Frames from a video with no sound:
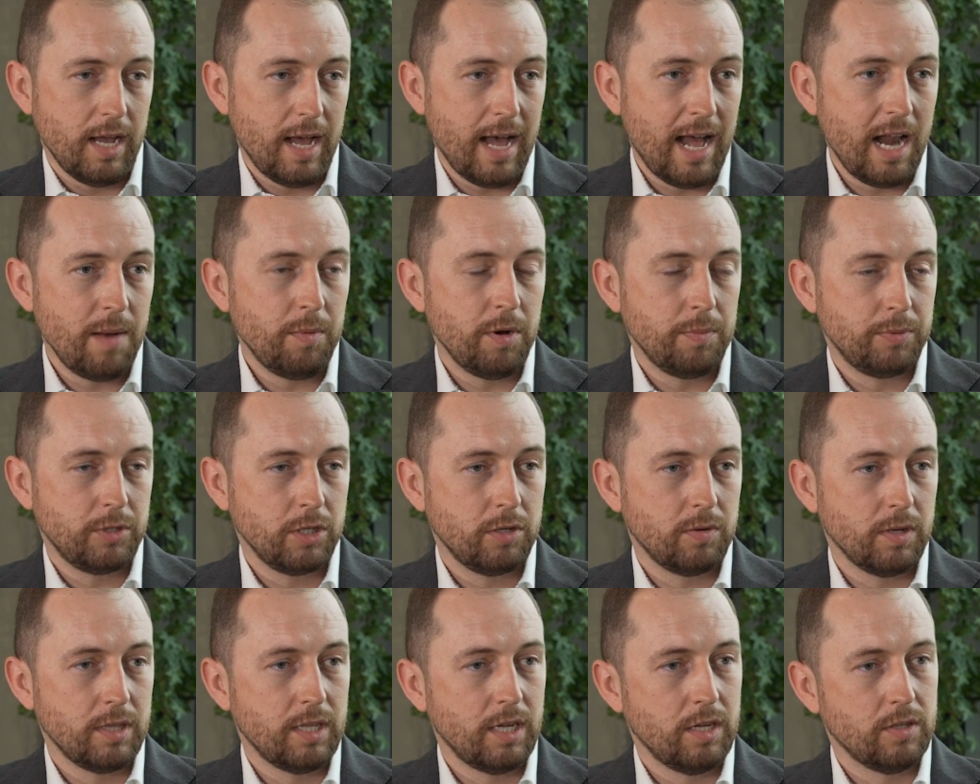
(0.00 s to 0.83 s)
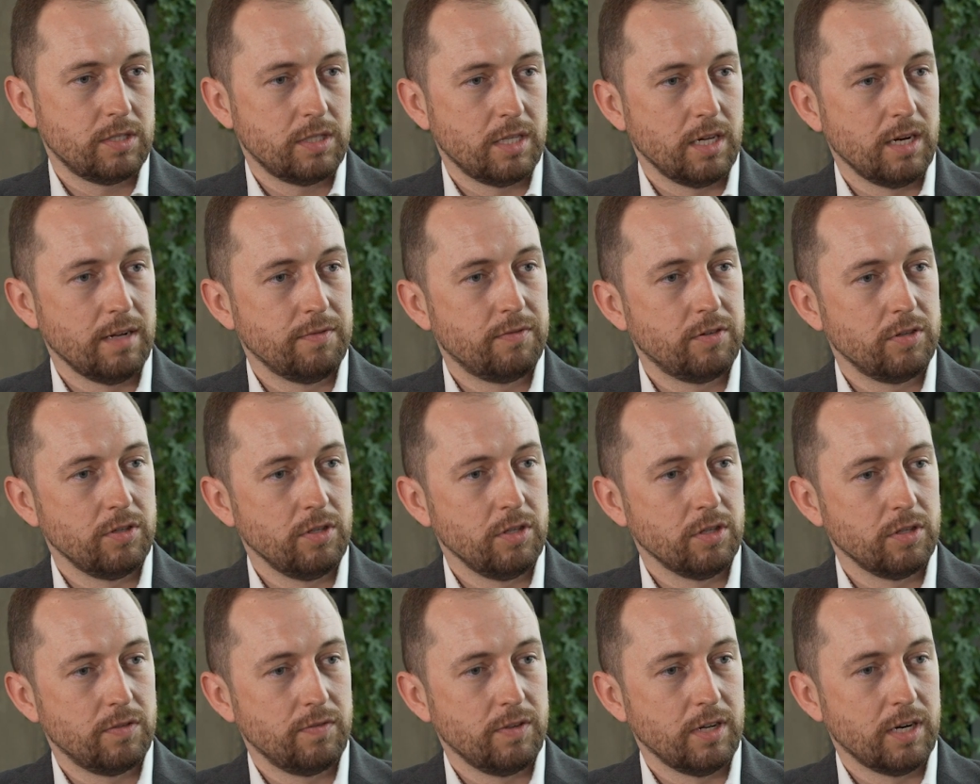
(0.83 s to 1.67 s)
albo przykładając telefon
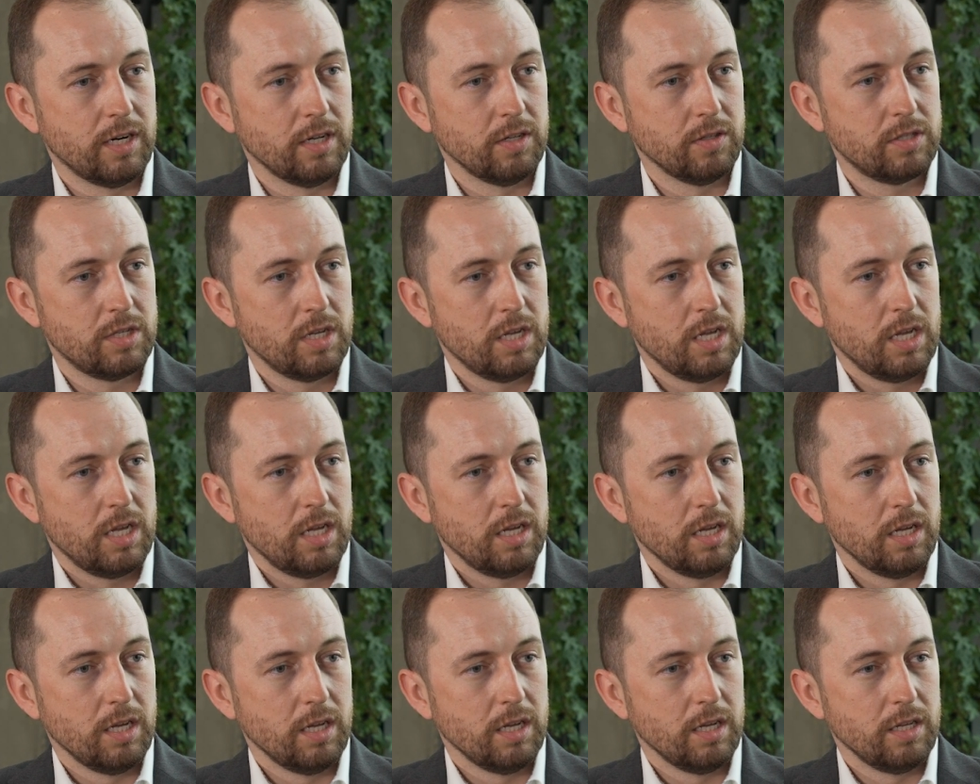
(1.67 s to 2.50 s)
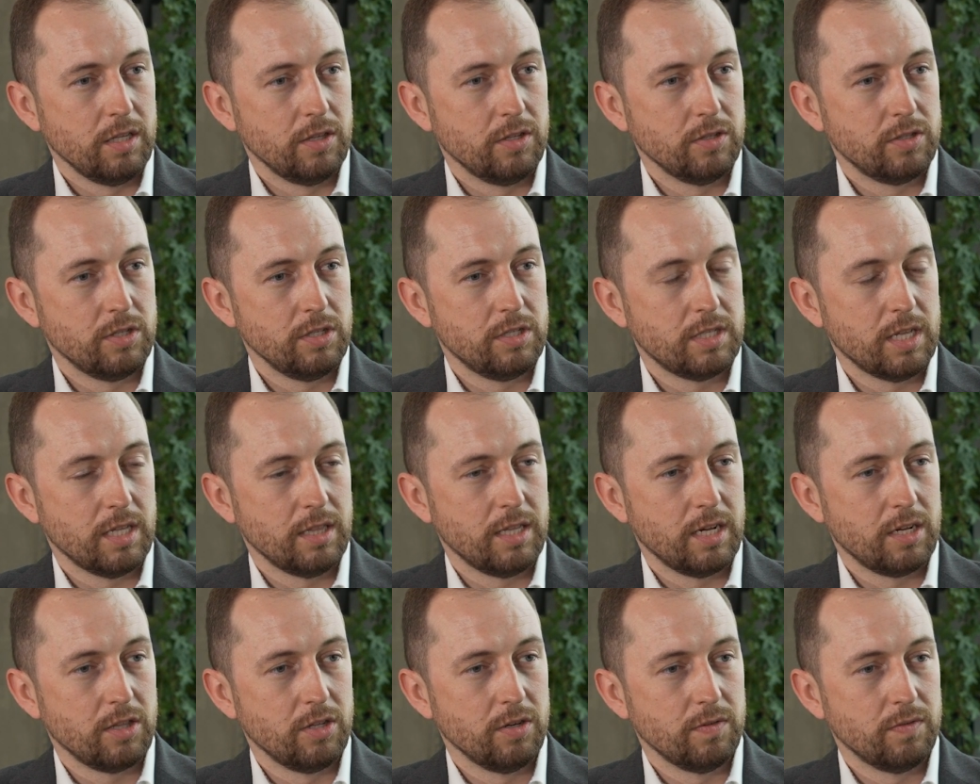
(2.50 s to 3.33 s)
i otwierając e, dosyć
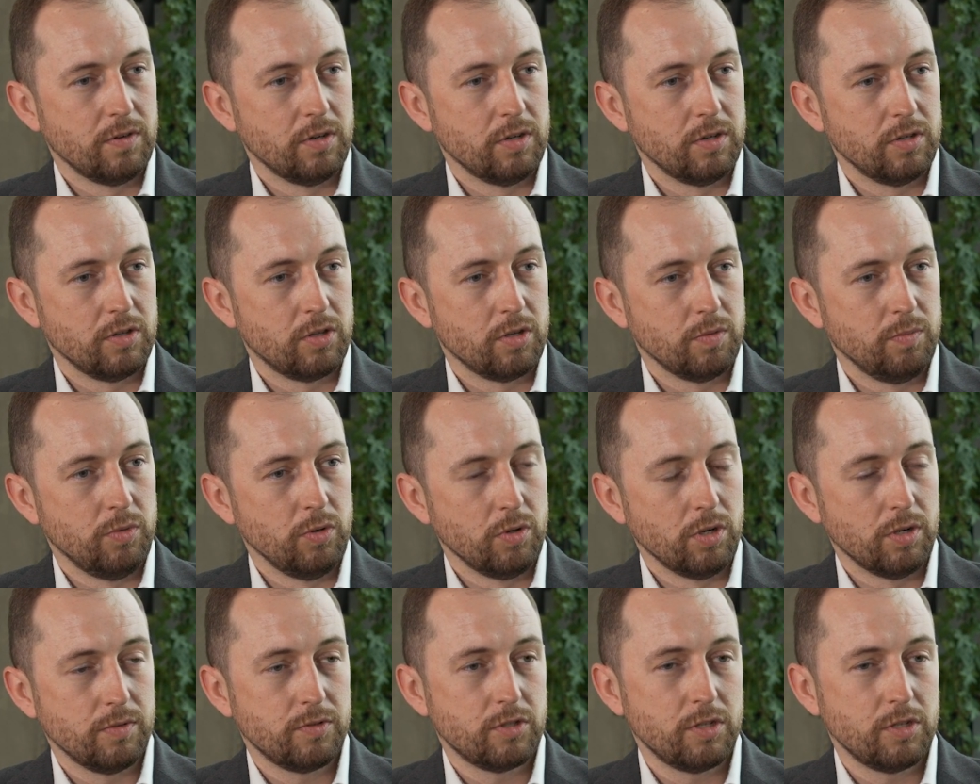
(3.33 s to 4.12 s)
standardowo to biuro.